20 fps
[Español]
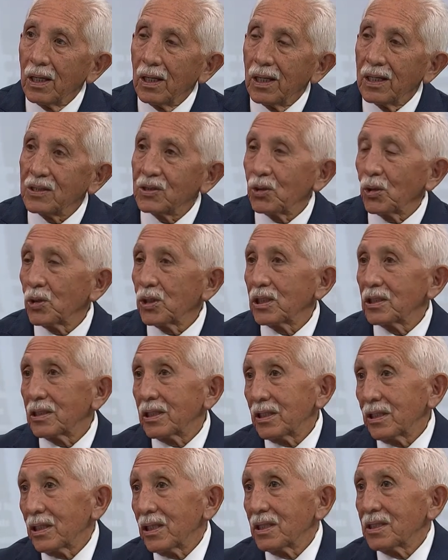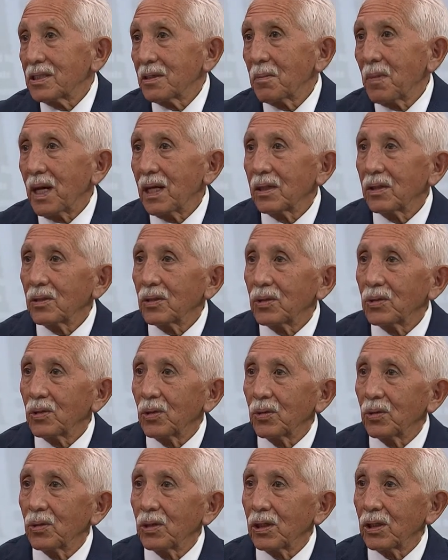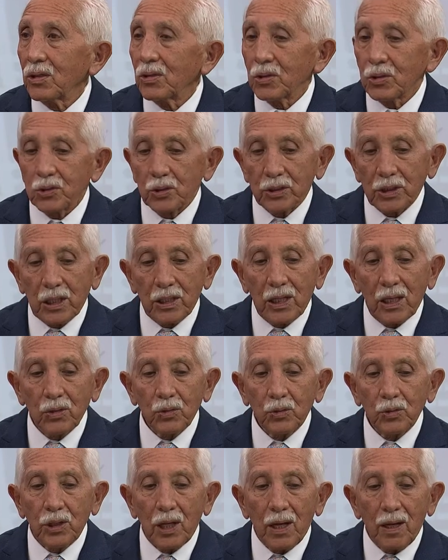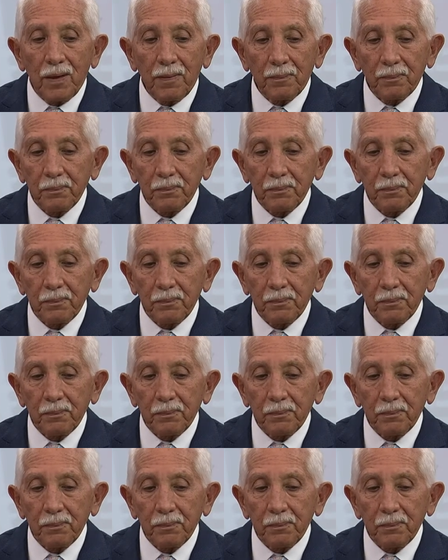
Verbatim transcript: La historia es lindísima. Yo creo que Dios nos ha dado una,